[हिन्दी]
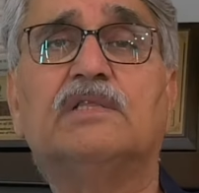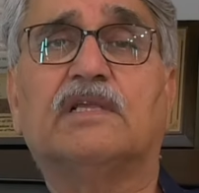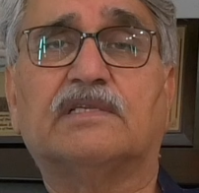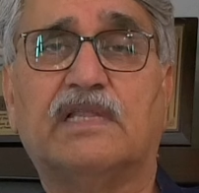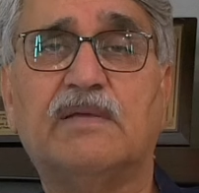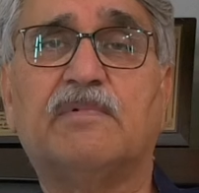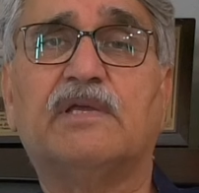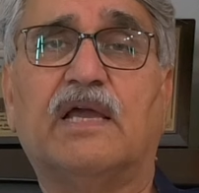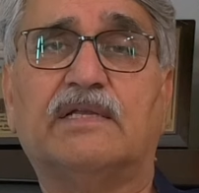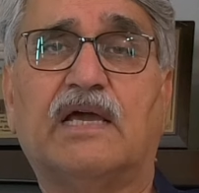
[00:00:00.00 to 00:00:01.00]
तस्लीम
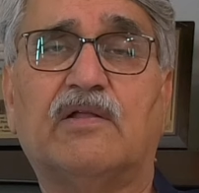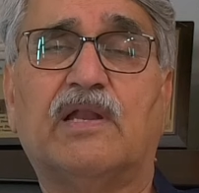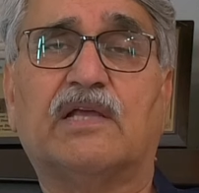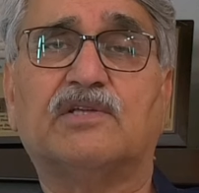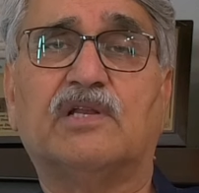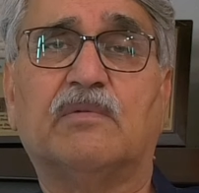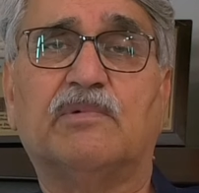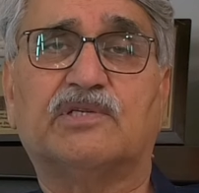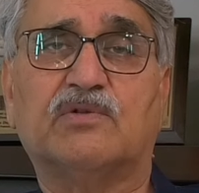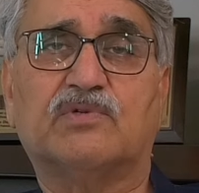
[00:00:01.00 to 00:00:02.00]
किया जाए इलेक्शन
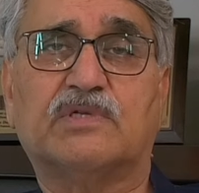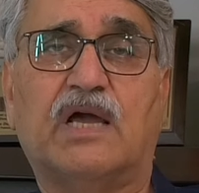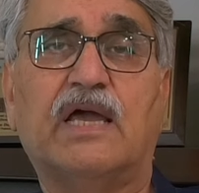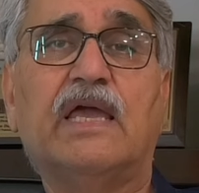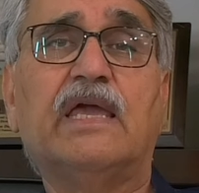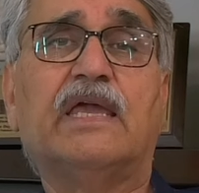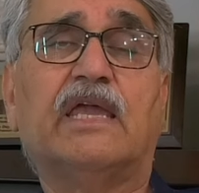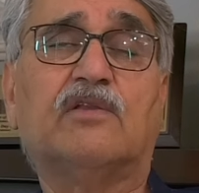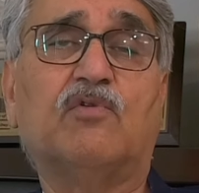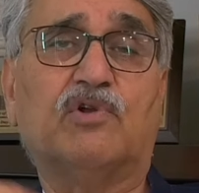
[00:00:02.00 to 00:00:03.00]
कमीशन उसका
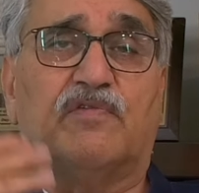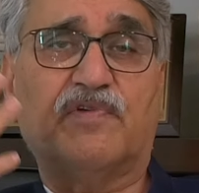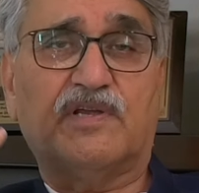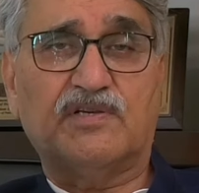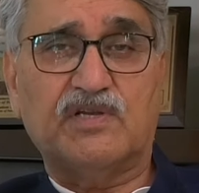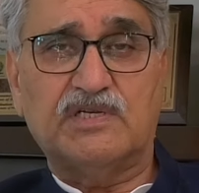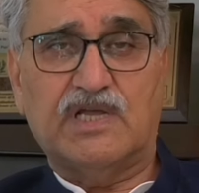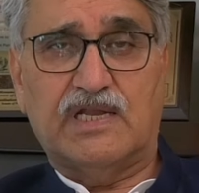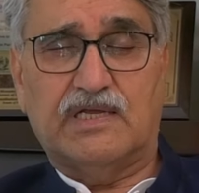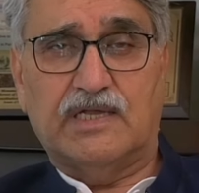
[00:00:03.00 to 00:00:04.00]
एक नोटिफिकेशन
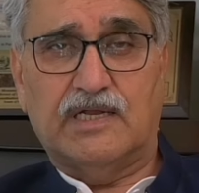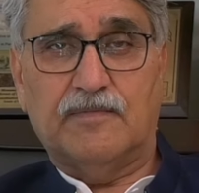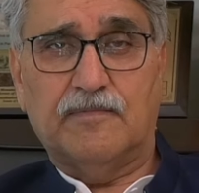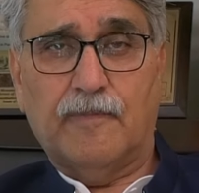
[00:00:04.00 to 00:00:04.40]
जारी करे